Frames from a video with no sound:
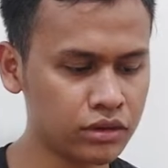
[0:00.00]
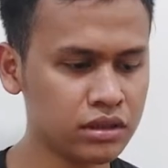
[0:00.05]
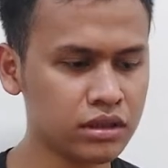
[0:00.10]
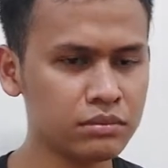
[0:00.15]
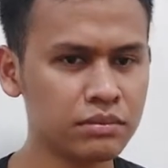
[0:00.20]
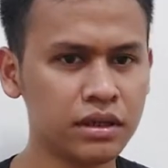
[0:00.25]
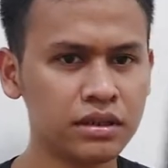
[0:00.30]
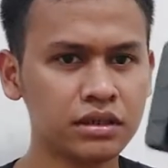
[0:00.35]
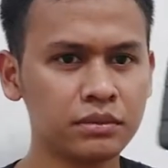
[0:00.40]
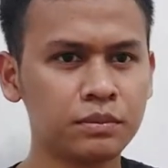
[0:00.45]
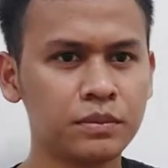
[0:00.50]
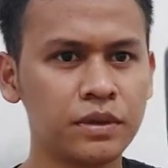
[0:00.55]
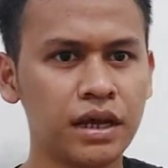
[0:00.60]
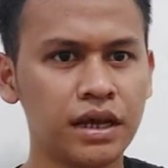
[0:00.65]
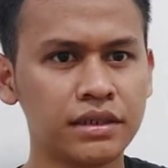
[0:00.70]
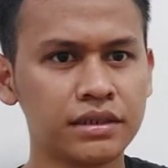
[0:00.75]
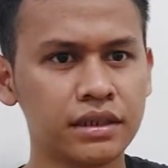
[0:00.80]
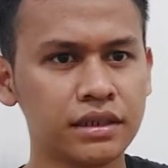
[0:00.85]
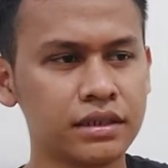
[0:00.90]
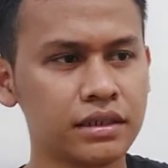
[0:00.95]
ini tempatnya
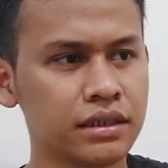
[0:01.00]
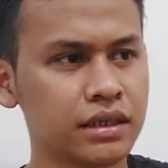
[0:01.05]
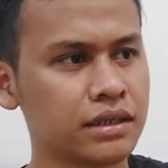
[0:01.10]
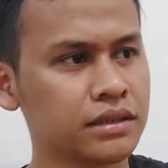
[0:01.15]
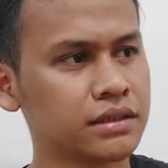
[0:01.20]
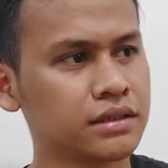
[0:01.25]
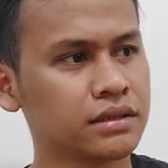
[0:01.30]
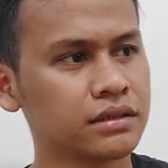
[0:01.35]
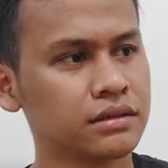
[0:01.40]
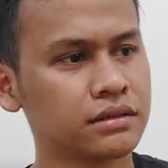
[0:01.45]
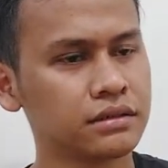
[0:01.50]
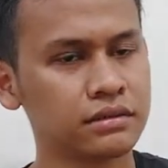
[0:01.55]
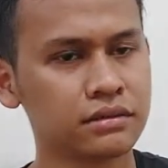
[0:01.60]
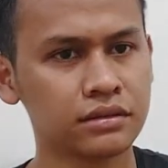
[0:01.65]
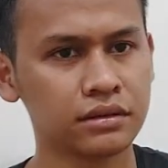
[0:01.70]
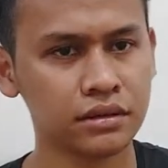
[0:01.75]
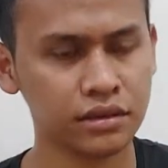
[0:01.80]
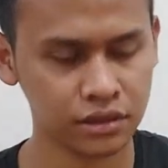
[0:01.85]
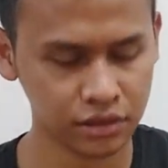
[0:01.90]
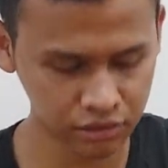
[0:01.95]
biasa ini guys
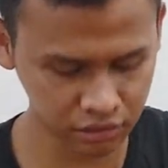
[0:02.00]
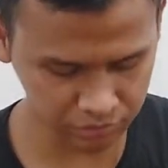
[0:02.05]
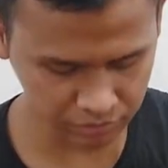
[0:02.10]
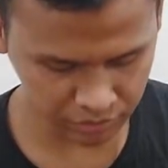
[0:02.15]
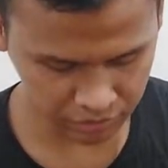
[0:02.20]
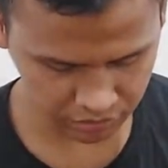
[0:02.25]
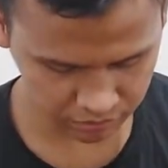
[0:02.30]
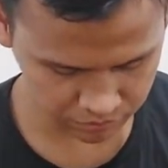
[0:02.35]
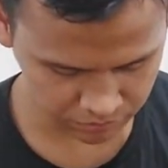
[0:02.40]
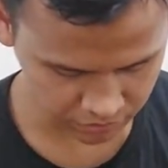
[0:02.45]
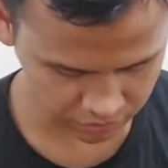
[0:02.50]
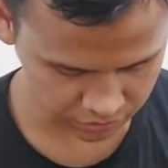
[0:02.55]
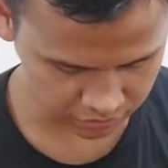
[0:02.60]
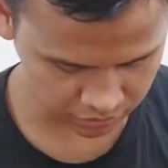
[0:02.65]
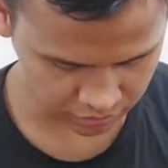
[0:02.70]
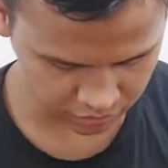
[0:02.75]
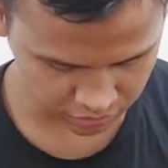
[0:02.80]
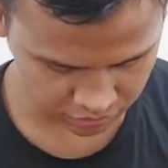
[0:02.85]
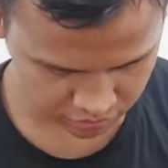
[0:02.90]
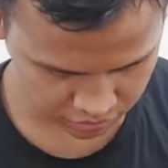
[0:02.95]
ini tempatnya biasa
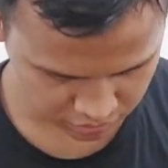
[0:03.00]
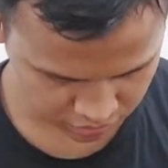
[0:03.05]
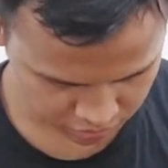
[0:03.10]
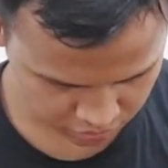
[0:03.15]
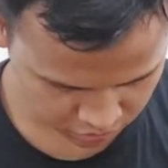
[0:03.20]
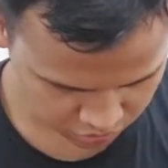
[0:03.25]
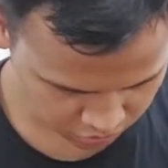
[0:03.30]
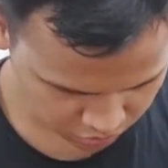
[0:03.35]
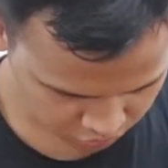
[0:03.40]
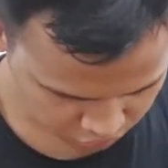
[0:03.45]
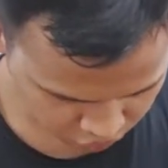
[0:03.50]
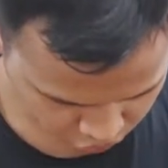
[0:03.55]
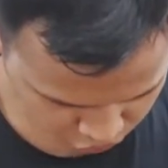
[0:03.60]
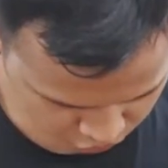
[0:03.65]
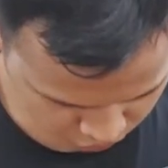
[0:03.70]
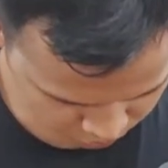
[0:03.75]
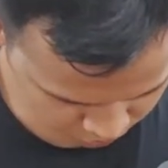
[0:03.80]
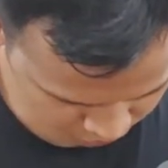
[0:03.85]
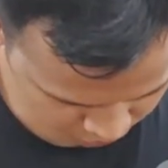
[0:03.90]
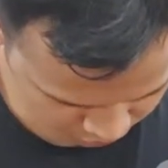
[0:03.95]
cuma